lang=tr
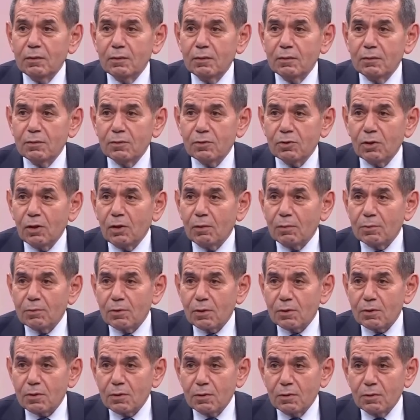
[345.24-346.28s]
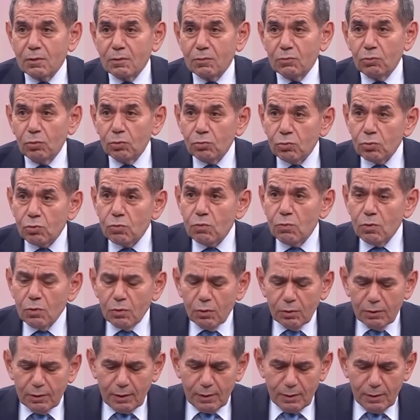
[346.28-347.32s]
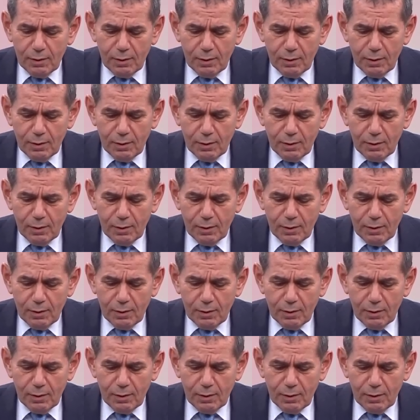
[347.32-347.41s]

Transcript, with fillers: şey yapacaksın. 400 milyon da